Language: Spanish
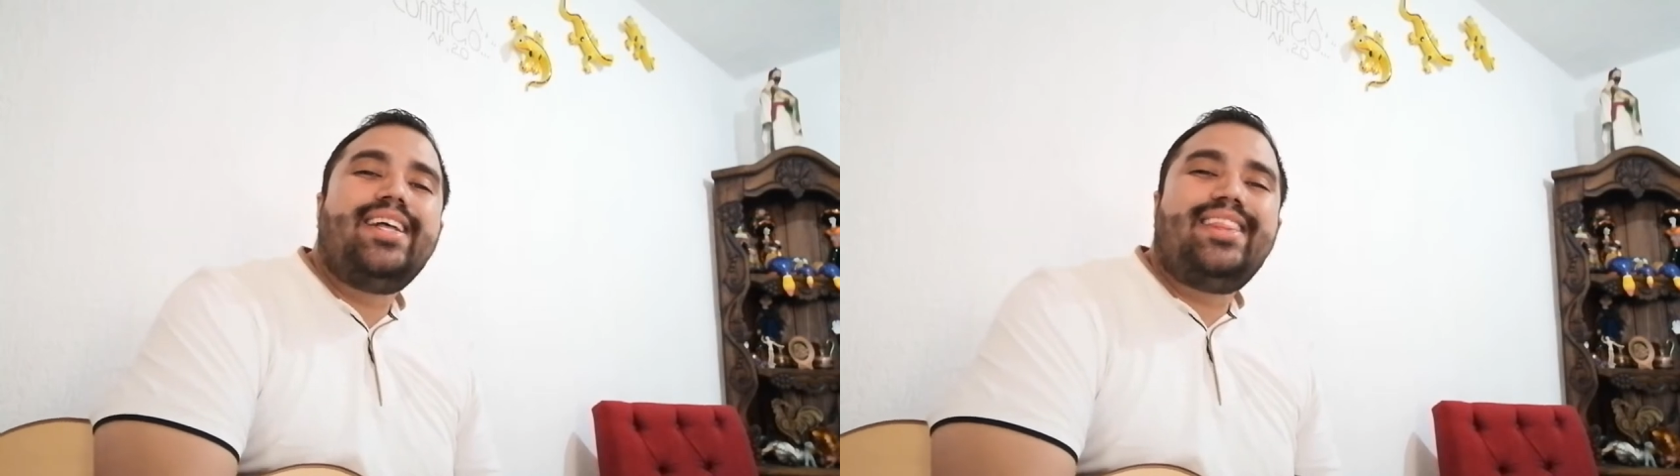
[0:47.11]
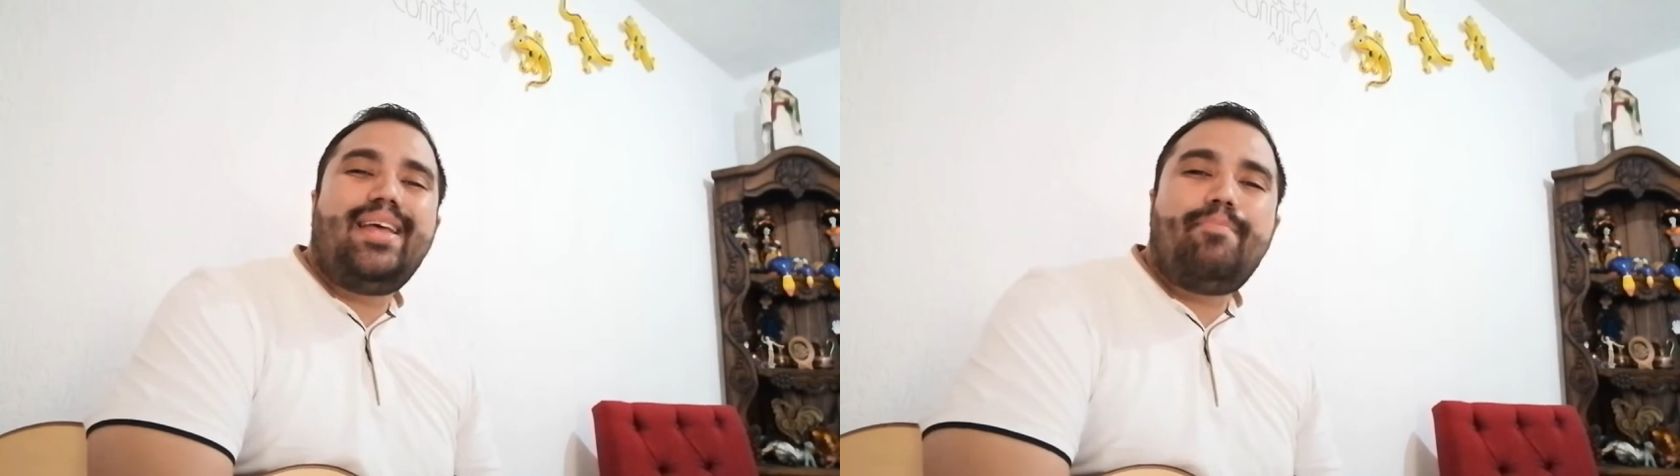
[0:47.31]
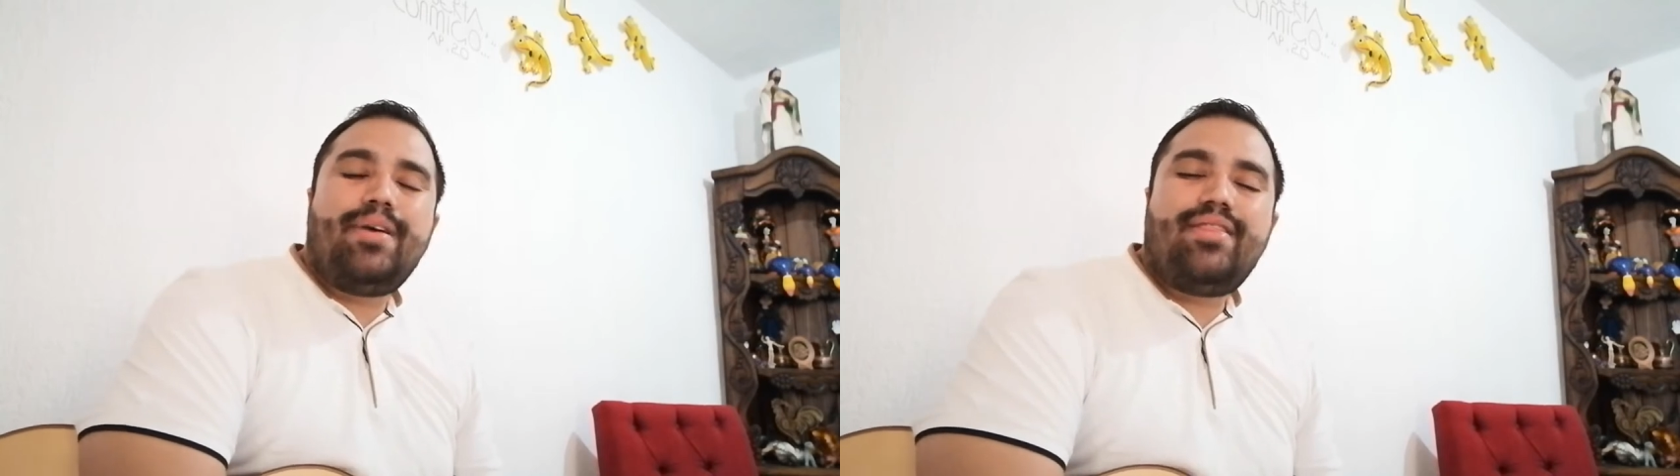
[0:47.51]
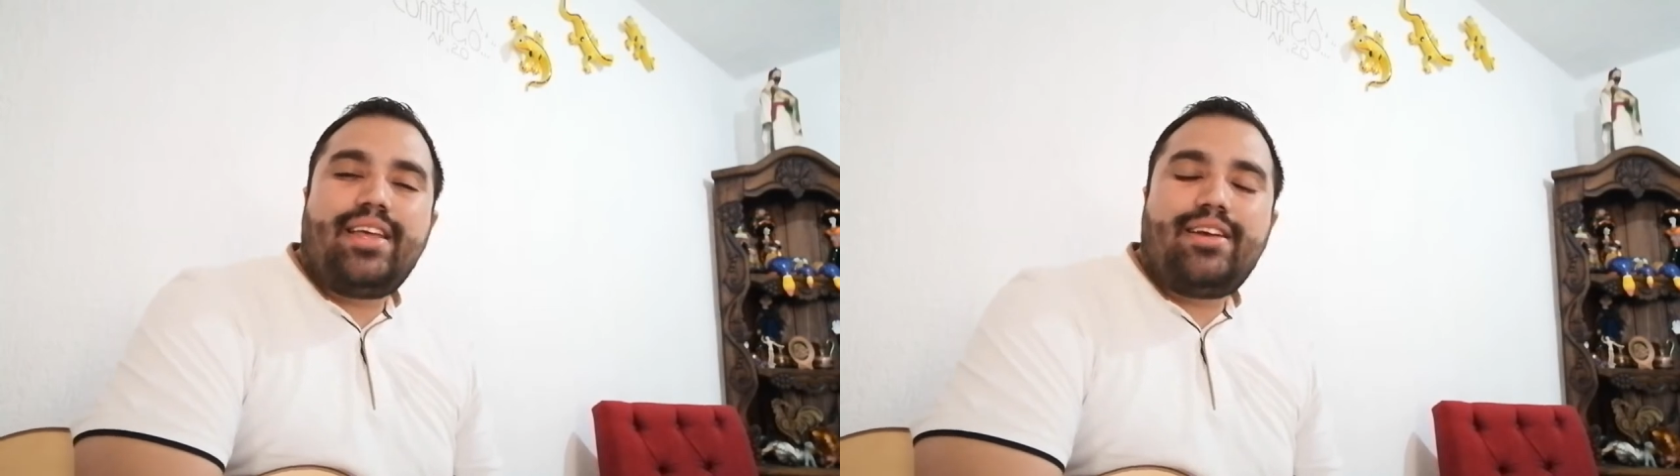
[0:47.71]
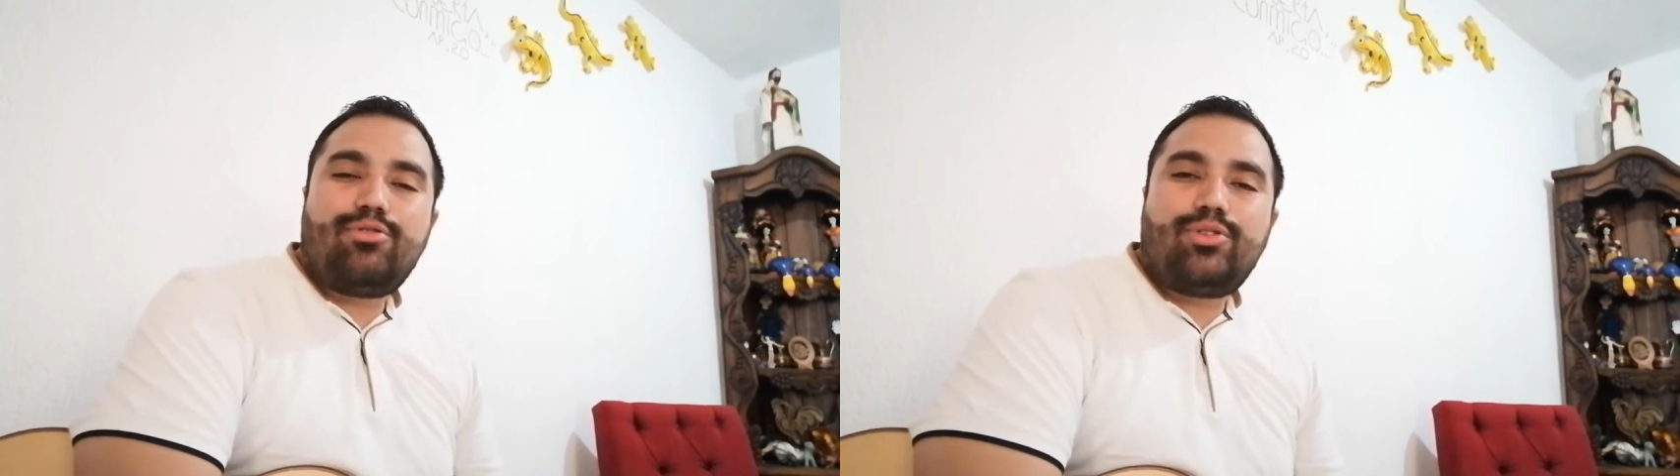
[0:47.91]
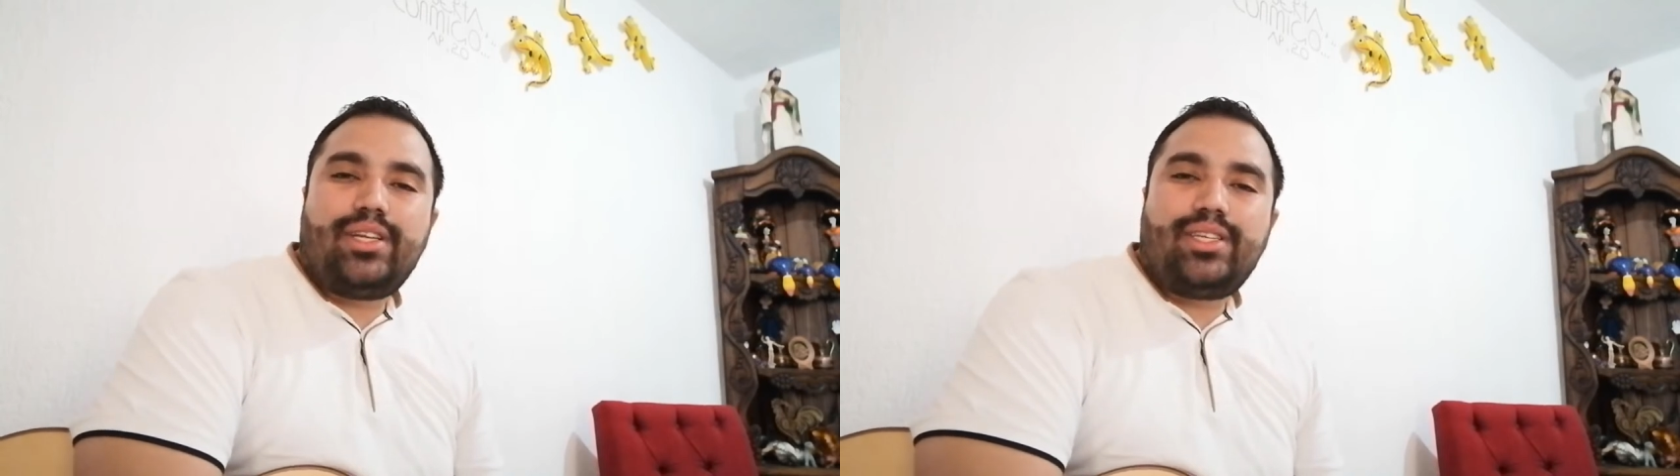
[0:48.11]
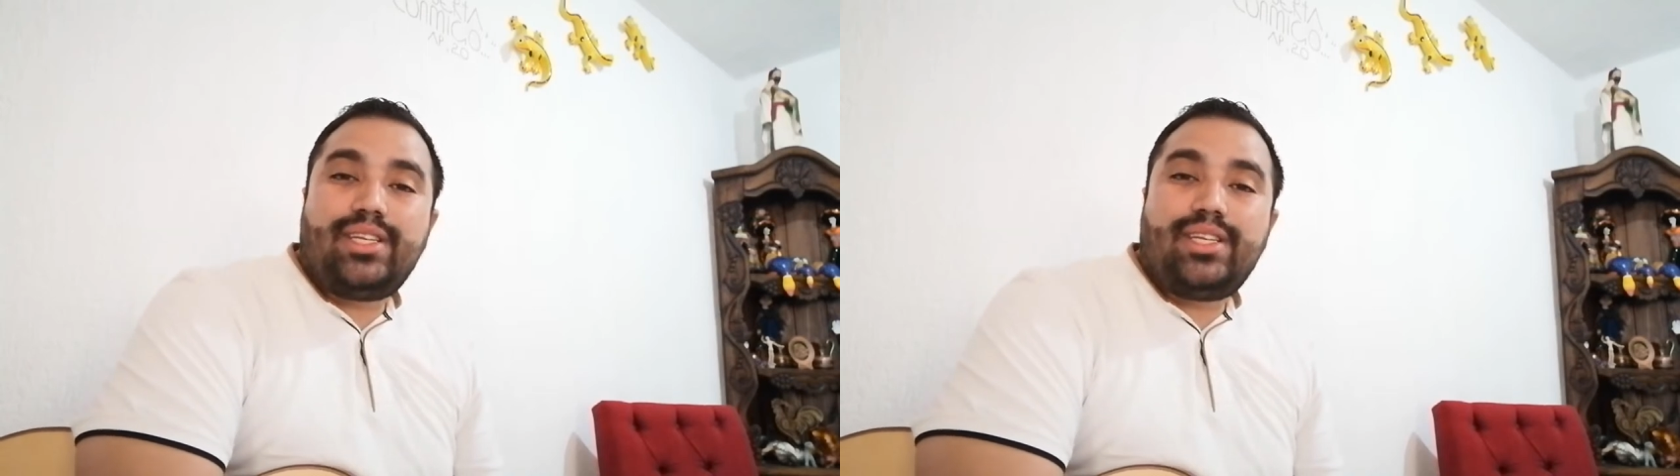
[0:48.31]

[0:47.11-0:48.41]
de Pentecostés,